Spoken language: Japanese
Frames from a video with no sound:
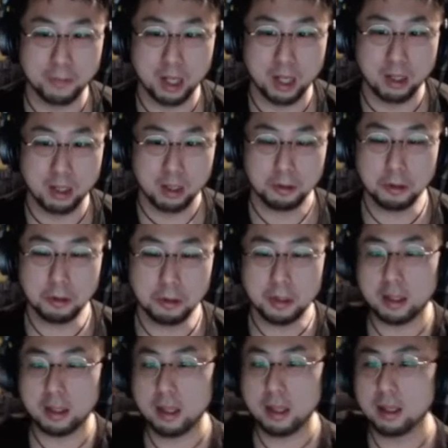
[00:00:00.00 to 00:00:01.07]
のんたん
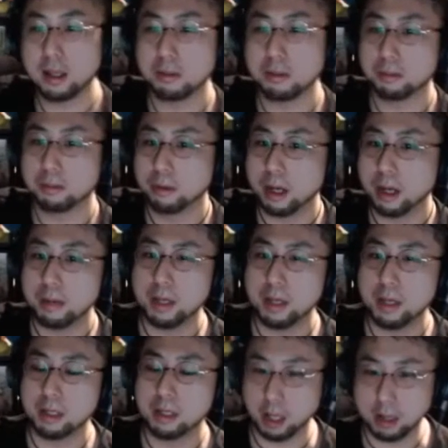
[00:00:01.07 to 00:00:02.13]
に多分プライベート
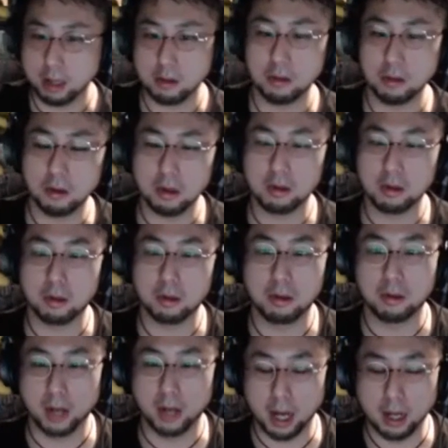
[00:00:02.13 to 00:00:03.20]
で外いる時と
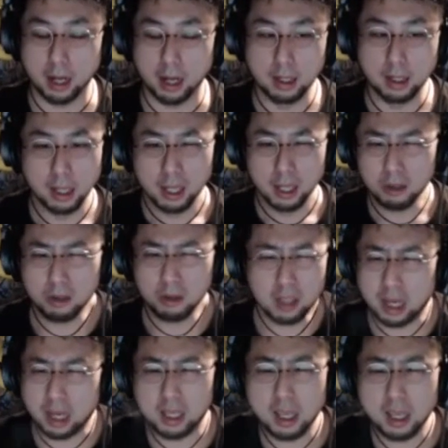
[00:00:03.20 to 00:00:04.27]
か、のんたん聞
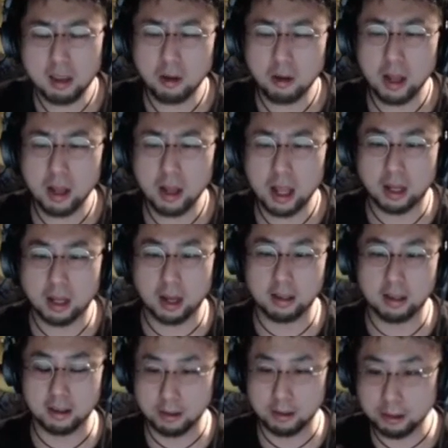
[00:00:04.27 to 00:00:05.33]
き取れないからって
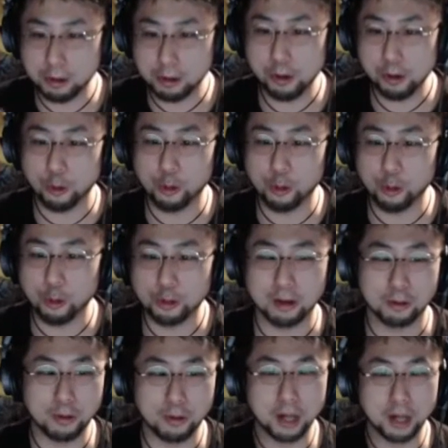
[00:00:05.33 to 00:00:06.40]
すっごい怒ってるのは
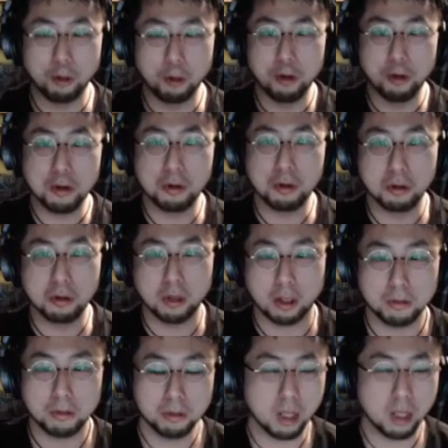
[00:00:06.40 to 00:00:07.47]
こういうことなの。普
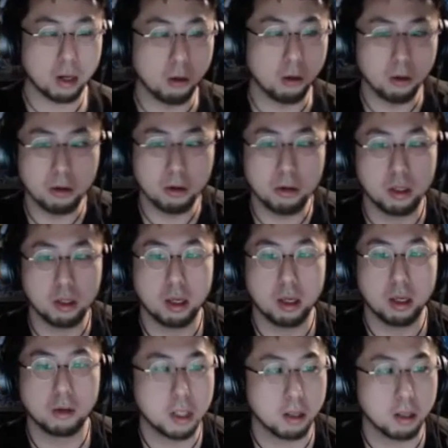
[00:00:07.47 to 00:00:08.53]
段こういう風に聞こえ
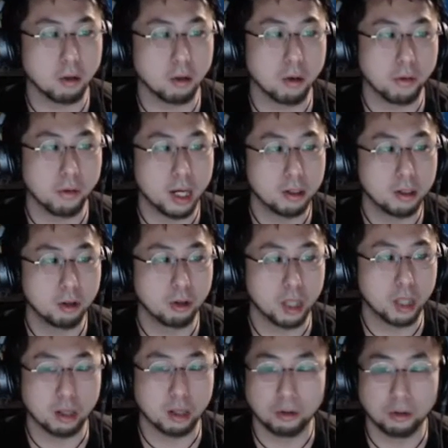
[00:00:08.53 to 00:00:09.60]
てんの、俺は。のんたん
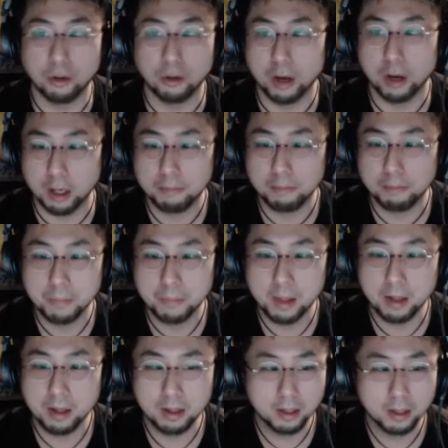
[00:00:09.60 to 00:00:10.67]
の声が。
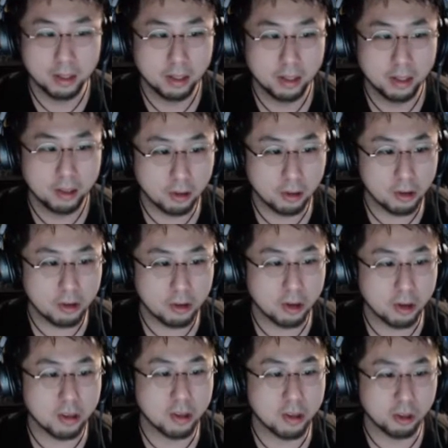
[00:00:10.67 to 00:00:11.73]
すごいストレスで
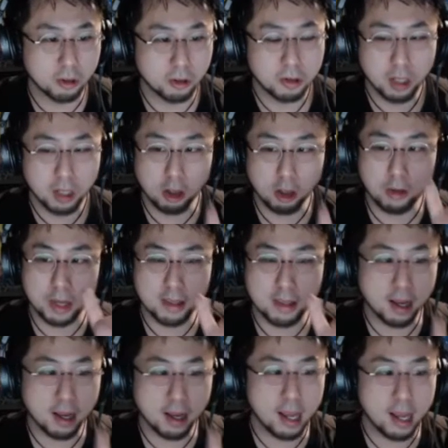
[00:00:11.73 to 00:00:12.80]
しょ。例えば居酒
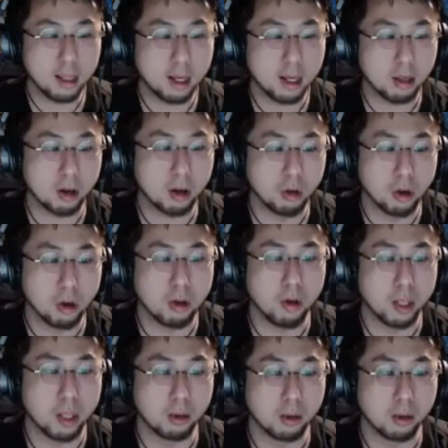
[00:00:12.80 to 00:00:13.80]
屋の中ではこう聞こえんの。